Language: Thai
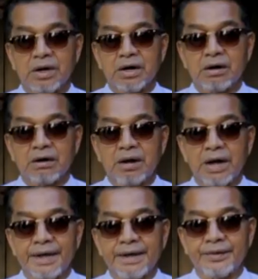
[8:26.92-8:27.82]
และก็
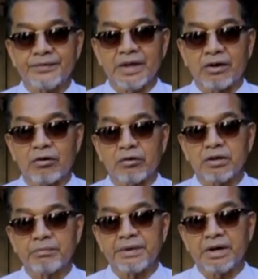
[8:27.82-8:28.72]
ให้สิ่งของ
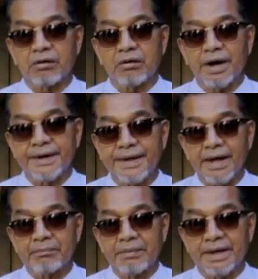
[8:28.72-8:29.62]
ที่เป็นของอาเดีย
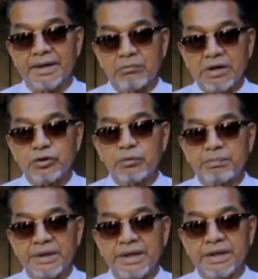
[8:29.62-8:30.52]
ไป เมื่อต้น
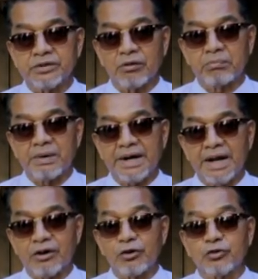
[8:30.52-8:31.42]
ปี
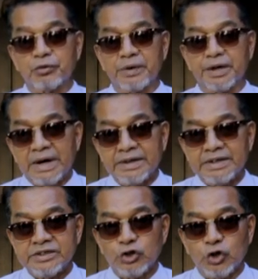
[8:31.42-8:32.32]
2561ครั้ง
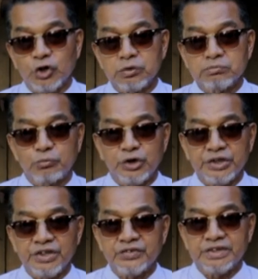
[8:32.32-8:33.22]
ที่ 2 มูลนิ
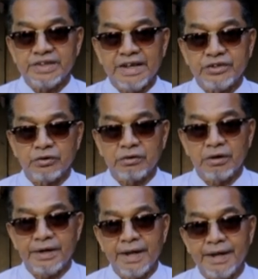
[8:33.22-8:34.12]
ธิสตัาชน
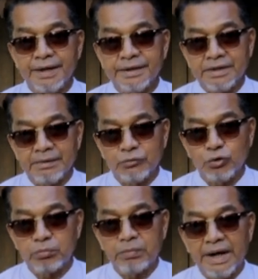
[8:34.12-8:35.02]
ก็ได้ทำกุ
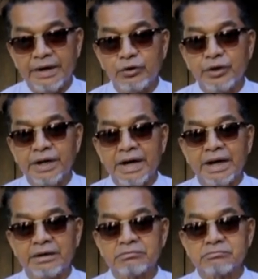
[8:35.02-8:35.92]
รบานด้วยการ